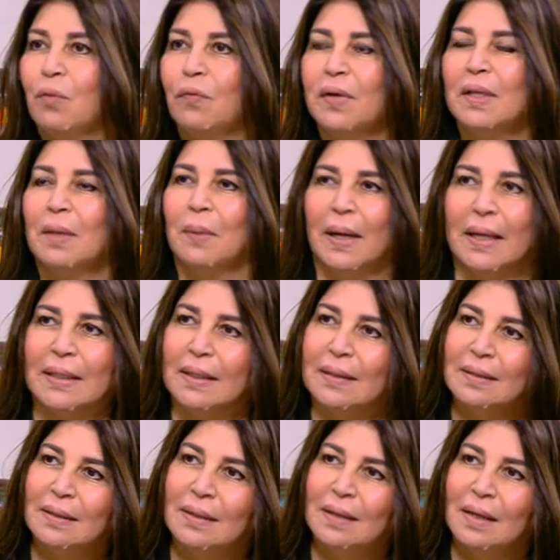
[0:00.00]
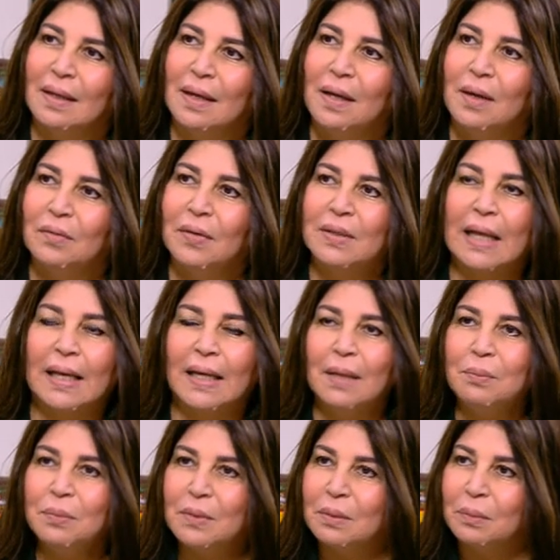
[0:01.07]
منفرده بحاجه
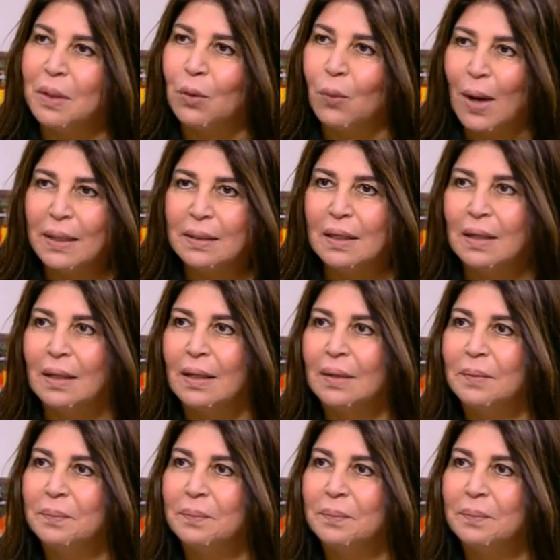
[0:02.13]
فتعلمت من واحده كان في